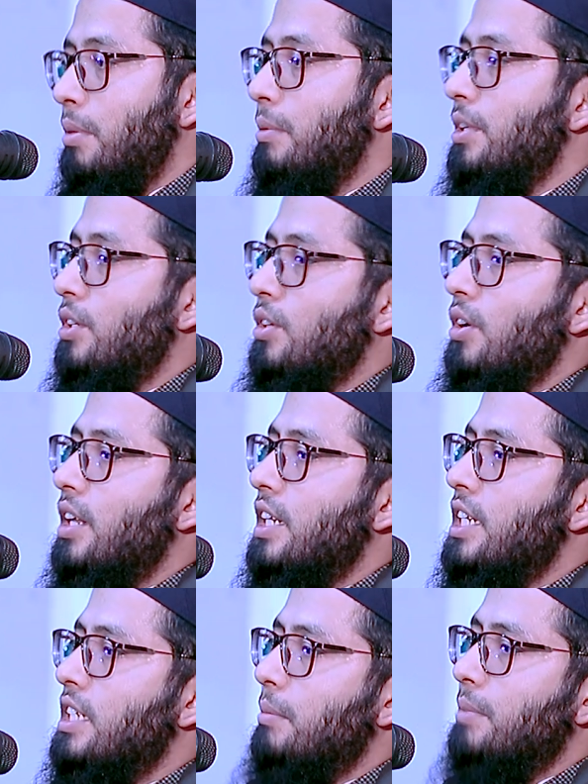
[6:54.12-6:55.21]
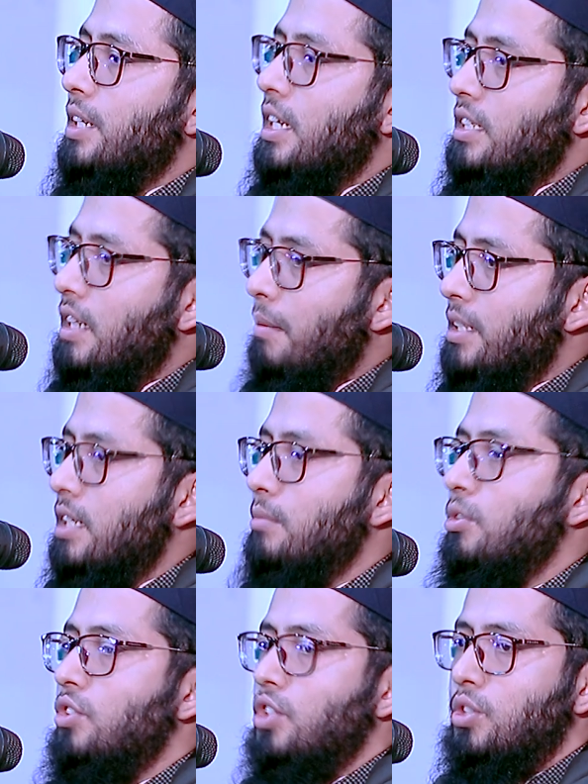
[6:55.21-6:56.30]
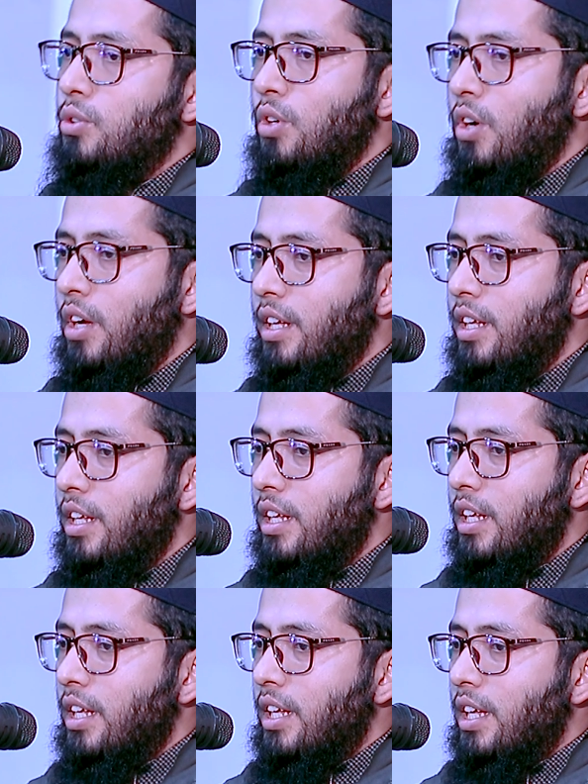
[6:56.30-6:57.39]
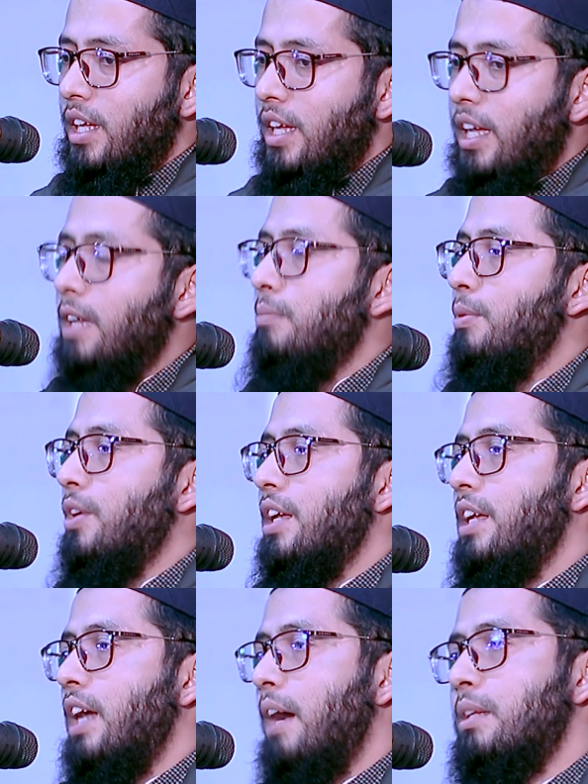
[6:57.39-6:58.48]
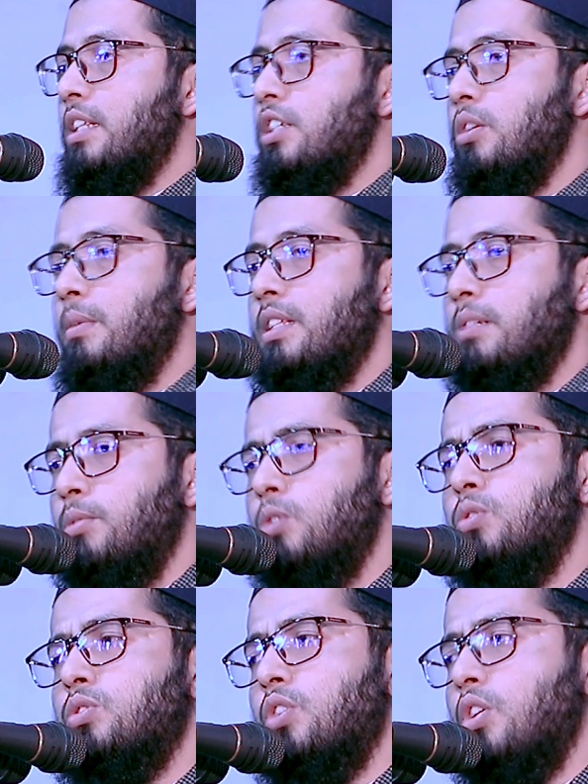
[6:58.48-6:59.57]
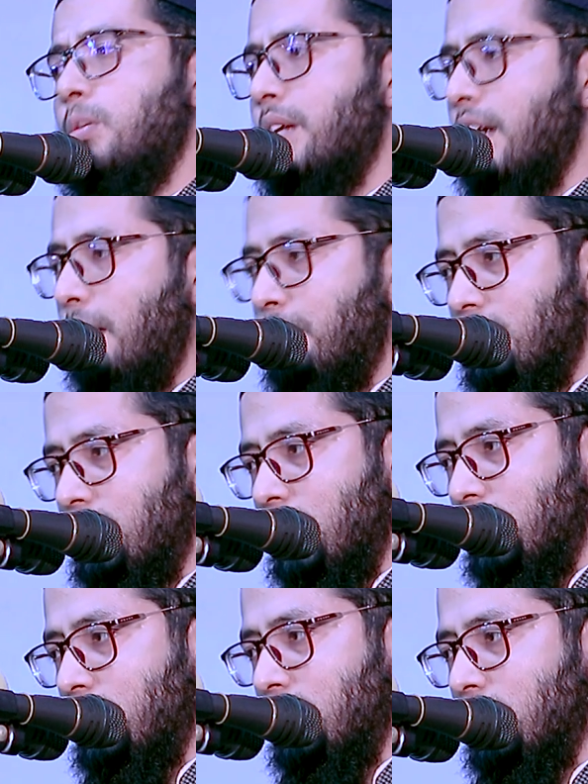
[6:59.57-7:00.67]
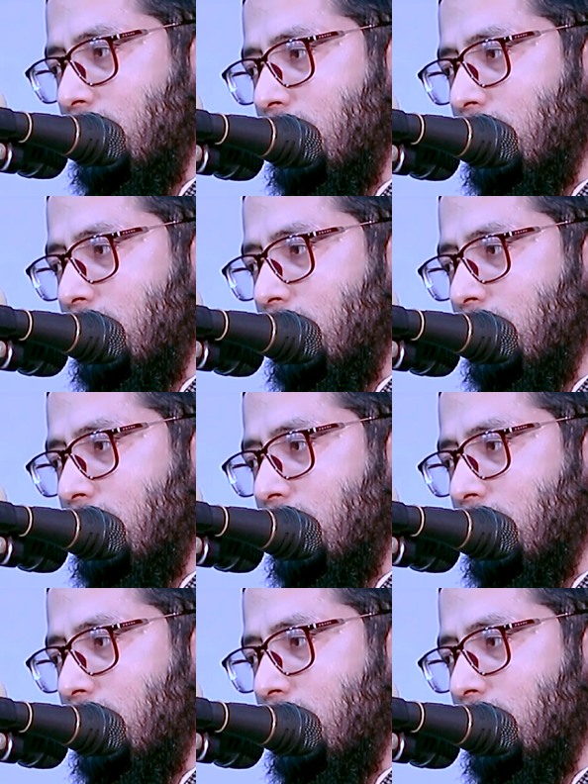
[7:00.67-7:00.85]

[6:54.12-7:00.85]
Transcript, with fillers: বিভিন্ন ধরনের হিসাব নিকাশ নামাজের মধ্যেই শুরু হয় এরপরে আমাদের সমাজে বহুত রকমের নামাজি আছে